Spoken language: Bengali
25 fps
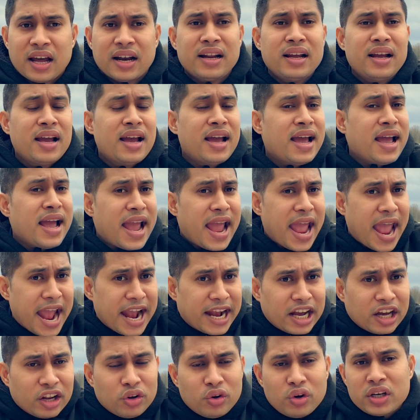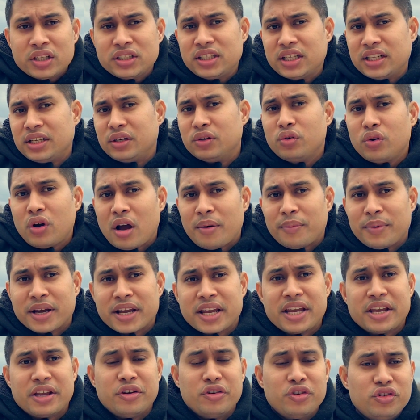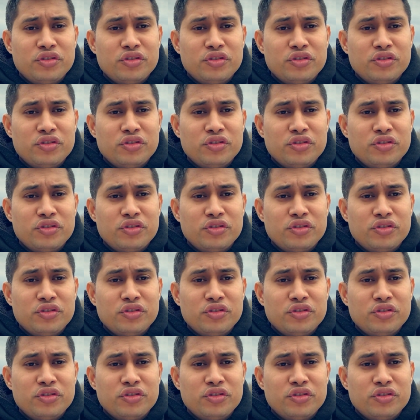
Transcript: আর এগারো হাজার ইউরো আমাকে